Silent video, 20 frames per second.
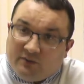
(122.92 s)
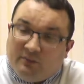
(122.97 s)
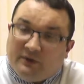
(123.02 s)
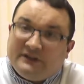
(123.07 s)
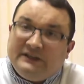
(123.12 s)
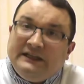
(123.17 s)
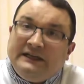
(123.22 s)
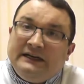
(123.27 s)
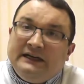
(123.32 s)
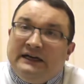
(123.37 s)

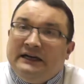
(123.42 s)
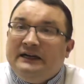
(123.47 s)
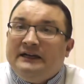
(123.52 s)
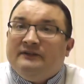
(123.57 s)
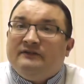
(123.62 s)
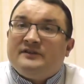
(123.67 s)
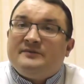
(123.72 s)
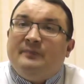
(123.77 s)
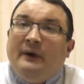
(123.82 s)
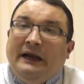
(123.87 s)
бактериальное
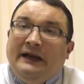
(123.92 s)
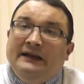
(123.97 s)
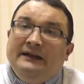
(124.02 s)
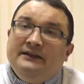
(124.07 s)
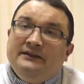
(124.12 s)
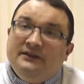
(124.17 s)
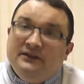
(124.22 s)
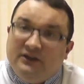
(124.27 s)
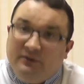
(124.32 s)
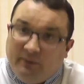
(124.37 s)

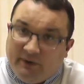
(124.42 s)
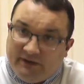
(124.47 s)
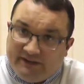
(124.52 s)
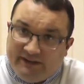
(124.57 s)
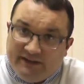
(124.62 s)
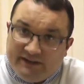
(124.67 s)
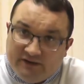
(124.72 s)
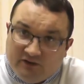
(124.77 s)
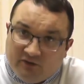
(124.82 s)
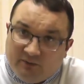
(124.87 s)
воспаление
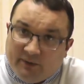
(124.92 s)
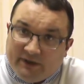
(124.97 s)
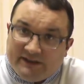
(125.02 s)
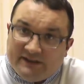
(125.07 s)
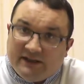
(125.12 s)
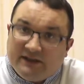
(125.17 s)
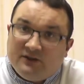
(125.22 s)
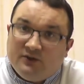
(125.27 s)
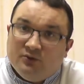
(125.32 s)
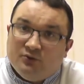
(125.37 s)
непосредственно в
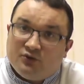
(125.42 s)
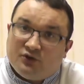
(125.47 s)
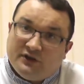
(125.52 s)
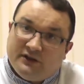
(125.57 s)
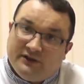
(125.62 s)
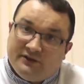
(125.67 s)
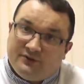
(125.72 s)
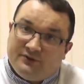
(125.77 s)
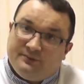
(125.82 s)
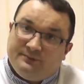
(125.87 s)
предстательную
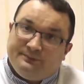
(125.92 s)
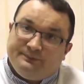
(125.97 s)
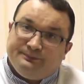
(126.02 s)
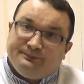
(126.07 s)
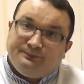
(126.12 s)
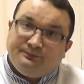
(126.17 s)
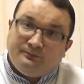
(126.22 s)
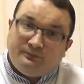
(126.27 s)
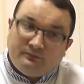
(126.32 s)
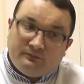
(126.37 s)
железу.
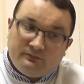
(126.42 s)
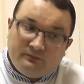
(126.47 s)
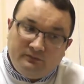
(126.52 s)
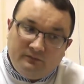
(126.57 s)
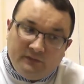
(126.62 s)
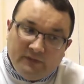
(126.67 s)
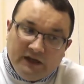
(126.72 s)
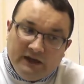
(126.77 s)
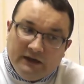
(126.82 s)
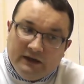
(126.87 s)

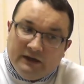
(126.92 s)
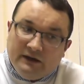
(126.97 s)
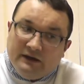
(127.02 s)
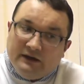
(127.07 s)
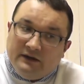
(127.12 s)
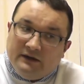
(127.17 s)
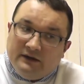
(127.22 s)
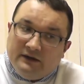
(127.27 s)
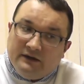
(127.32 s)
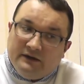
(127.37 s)

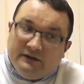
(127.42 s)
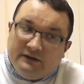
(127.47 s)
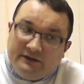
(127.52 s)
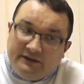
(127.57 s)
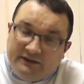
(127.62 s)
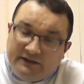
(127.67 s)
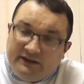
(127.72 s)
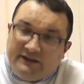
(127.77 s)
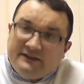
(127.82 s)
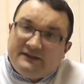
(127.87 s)
Э,
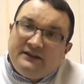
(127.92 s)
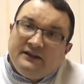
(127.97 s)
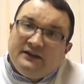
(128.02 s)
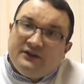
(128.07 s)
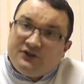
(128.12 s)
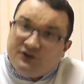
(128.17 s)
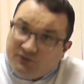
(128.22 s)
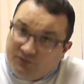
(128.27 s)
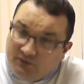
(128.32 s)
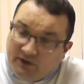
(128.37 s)
есть
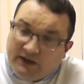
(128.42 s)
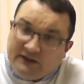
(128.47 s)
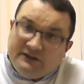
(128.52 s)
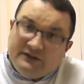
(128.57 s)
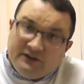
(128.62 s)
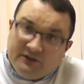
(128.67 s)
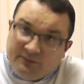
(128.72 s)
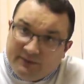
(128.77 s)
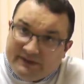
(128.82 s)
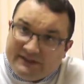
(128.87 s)
также
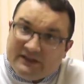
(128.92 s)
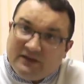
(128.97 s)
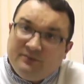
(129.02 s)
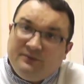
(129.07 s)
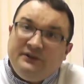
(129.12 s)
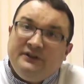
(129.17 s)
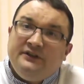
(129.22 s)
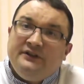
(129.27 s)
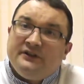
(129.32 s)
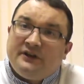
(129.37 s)
факторы, без
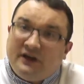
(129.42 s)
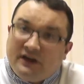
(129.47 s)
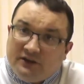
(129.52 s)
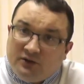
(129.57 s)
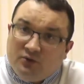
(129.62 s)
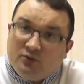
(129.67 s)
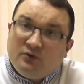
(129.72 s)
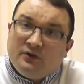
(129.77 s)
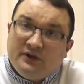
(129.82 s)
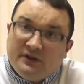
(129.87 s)
сомнения,
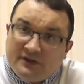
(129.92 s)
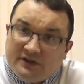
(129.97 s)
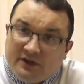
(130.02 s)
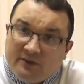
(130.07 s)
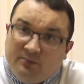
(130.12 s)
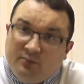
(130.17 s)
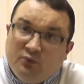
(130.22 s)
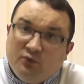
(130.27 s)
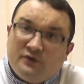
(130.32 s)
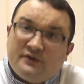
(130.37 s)
которые
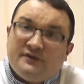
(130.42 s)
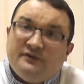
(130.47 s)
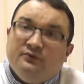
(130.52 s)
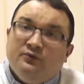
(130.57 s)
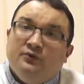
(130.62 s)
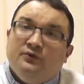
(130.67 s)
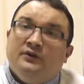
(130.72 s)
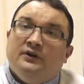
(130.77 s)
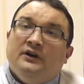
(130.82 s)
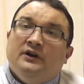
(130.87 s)

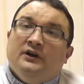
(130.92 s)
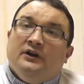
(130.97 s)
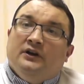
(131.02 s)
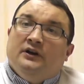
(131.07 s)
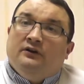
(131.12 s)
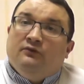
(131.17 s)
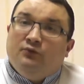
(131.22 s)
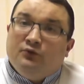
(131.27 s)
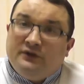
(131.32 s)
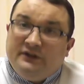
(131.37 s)
сопутствуют
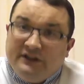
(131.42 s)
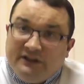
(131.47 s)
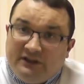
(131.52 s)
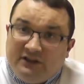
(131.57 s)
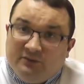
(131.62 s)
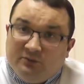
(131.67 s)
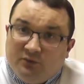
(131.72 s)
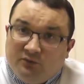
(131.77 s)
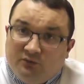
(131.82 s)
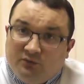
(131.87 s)
вот
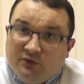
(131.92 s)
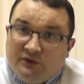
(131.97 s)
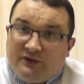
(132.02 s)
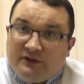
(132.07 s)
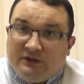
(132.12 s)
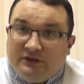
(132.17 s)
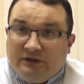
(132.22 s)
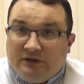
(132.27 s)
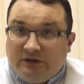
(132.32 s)
этому вот э,